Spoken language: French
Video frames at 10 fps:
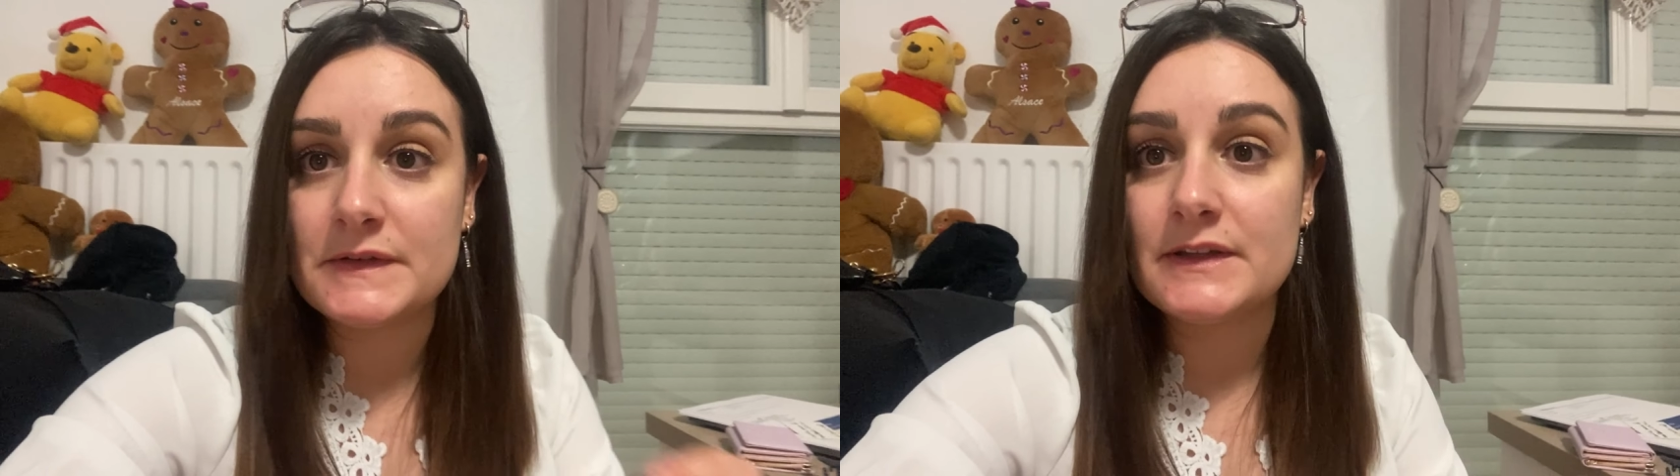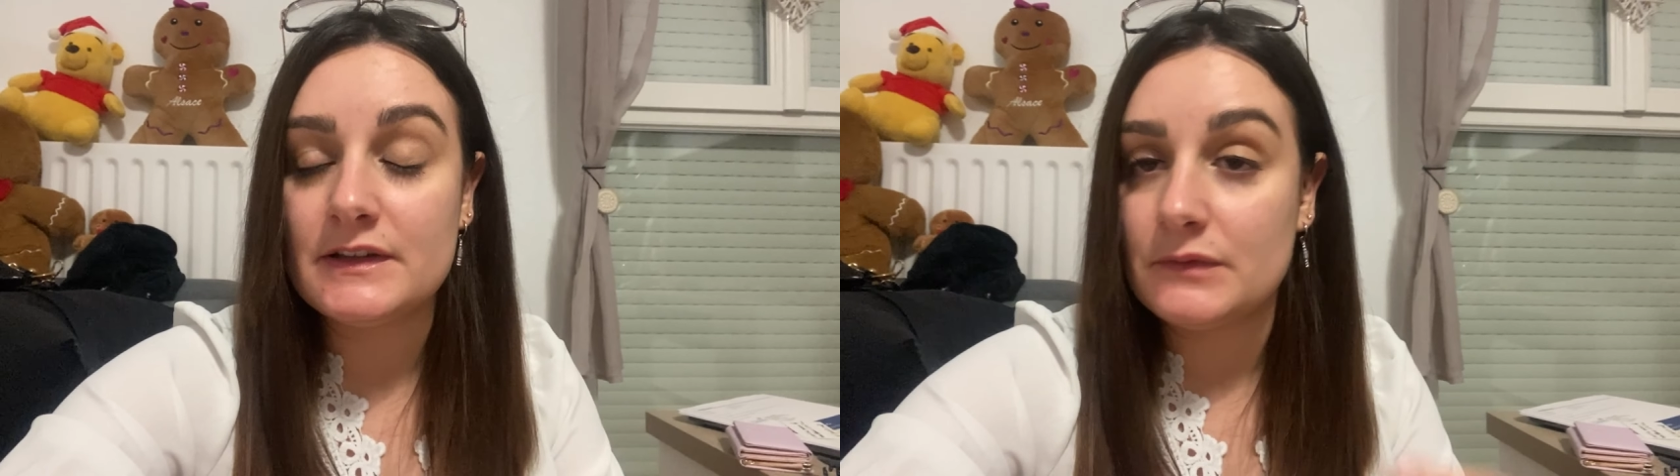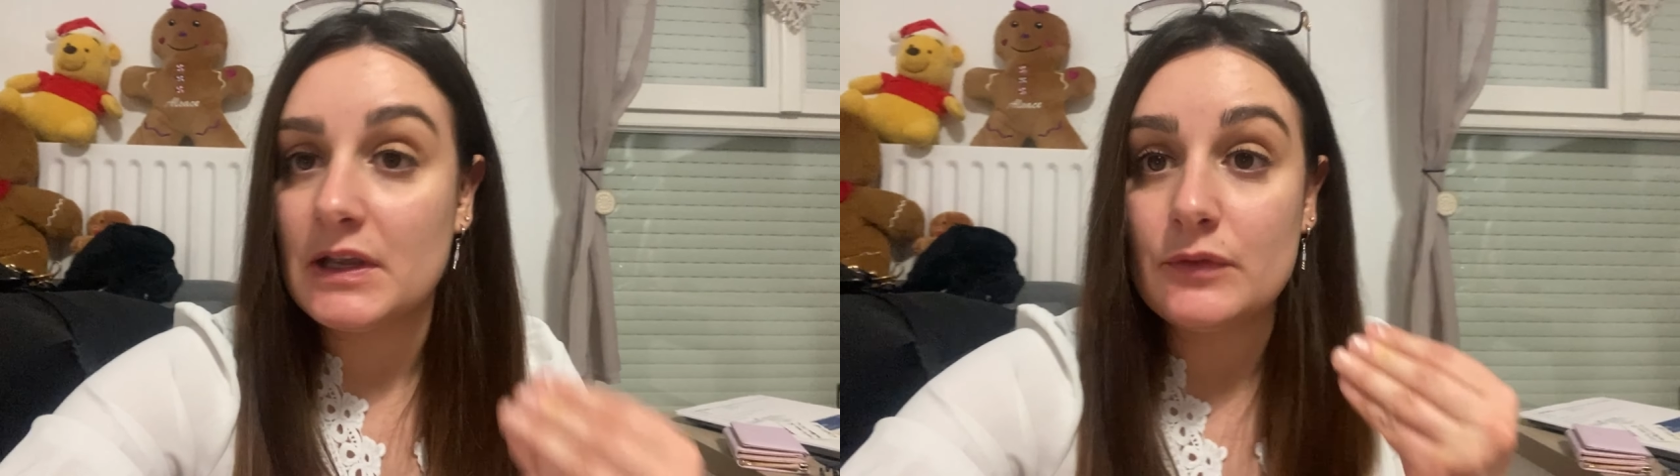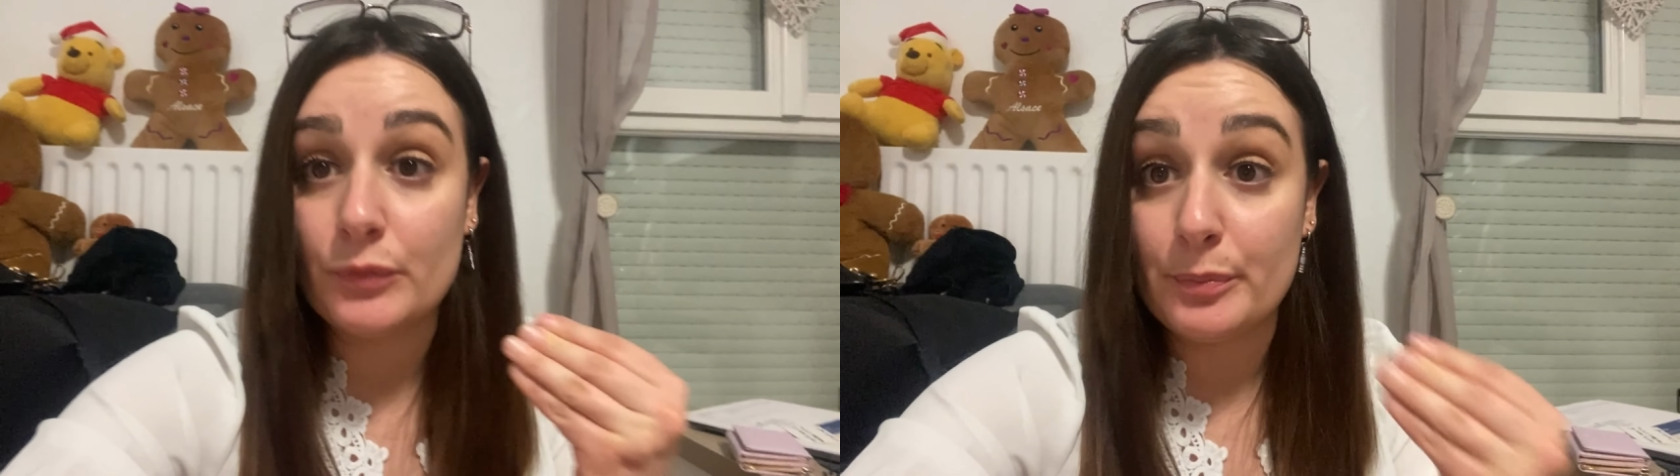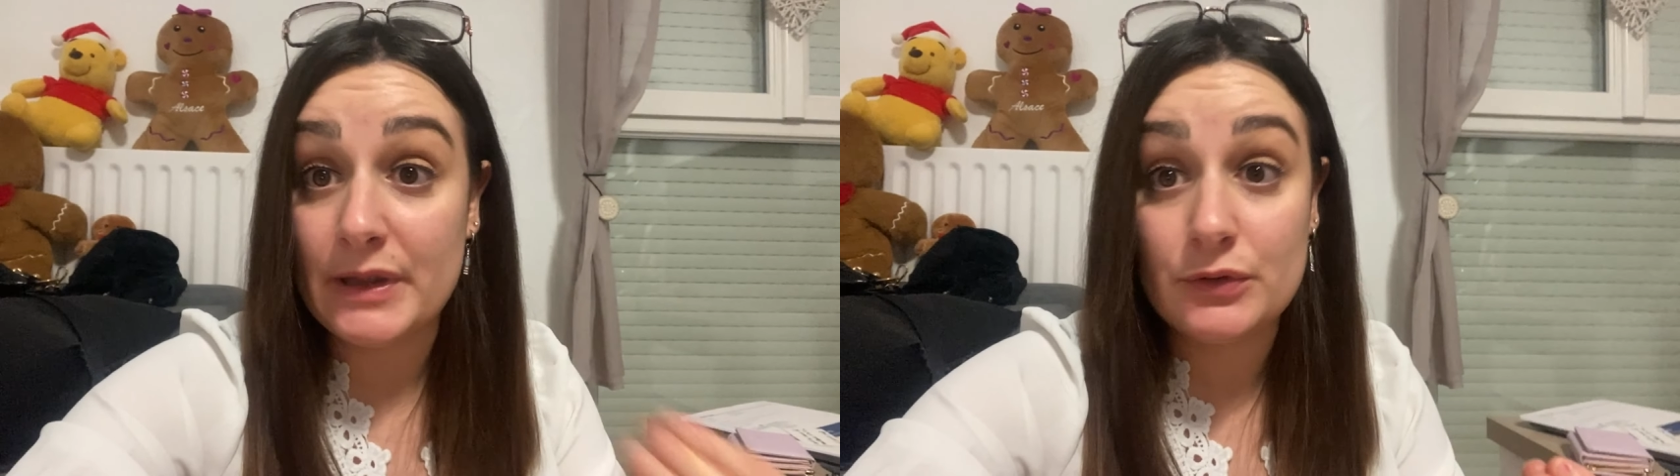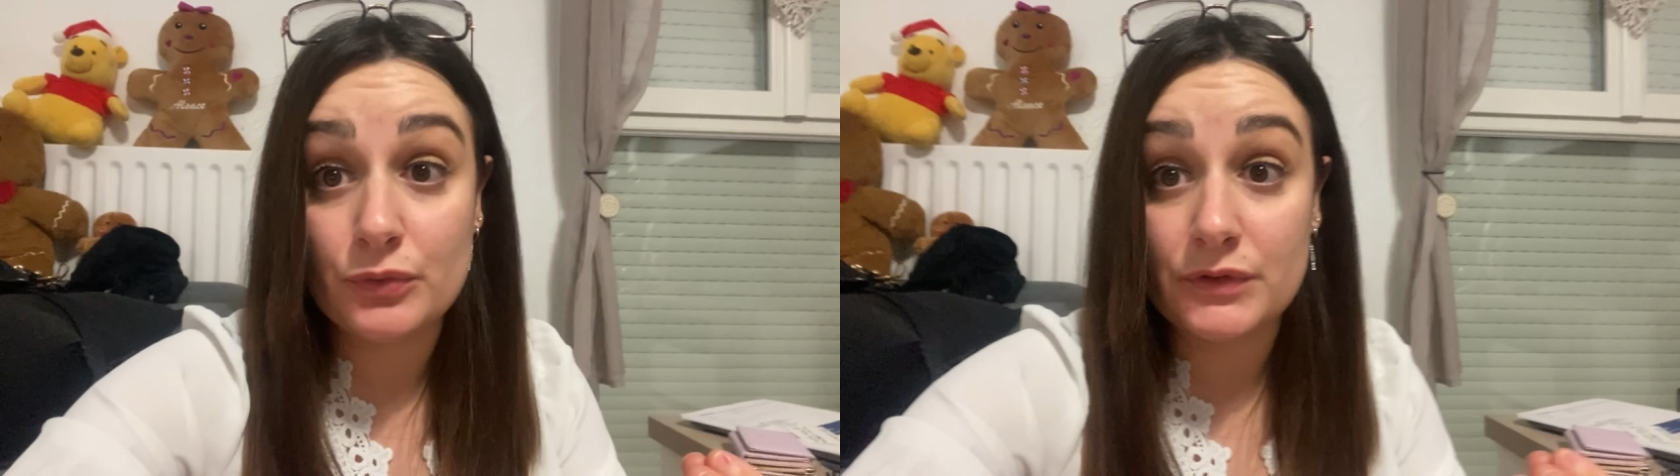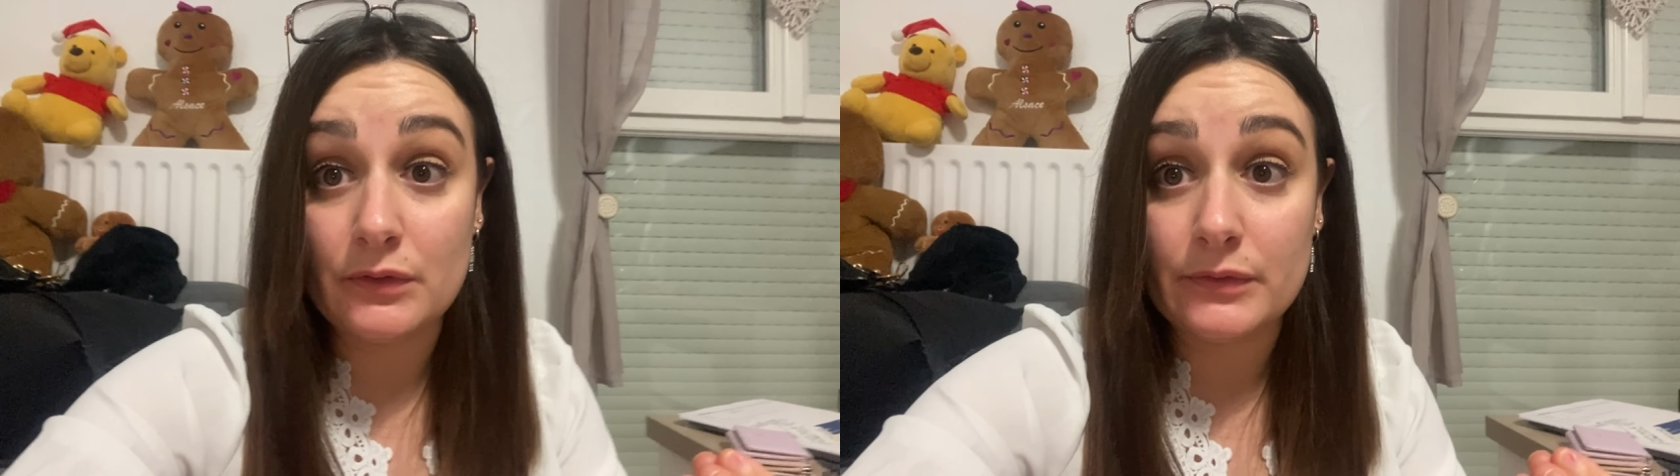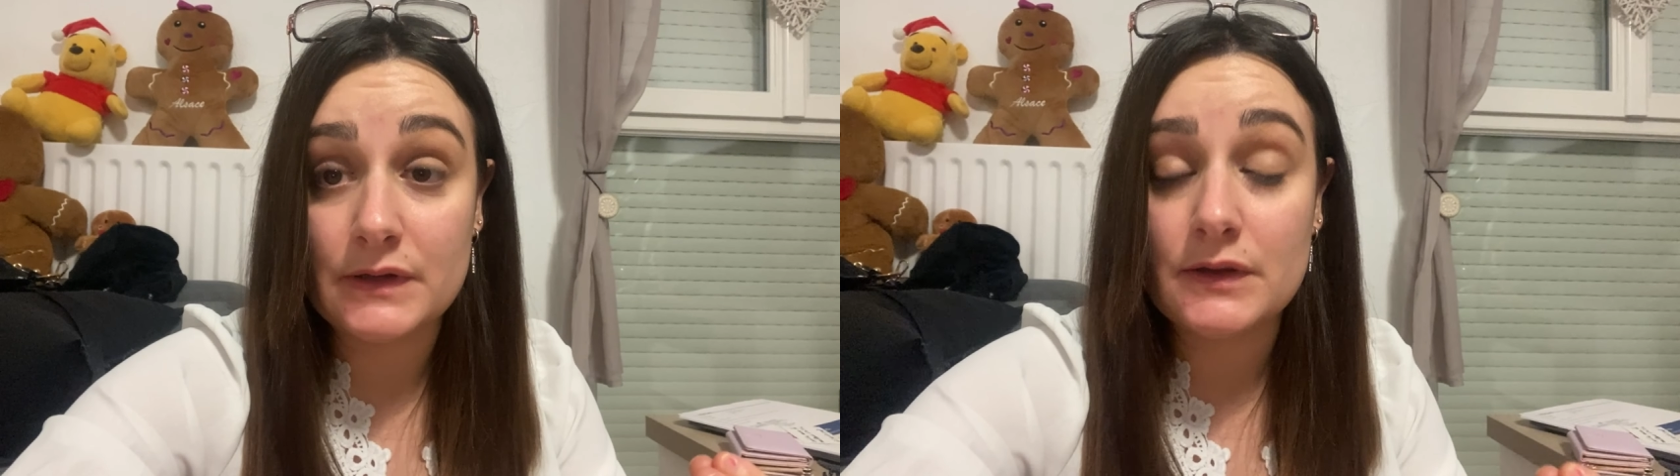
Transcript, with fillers: satisfaire ils vont pas être contents en fait.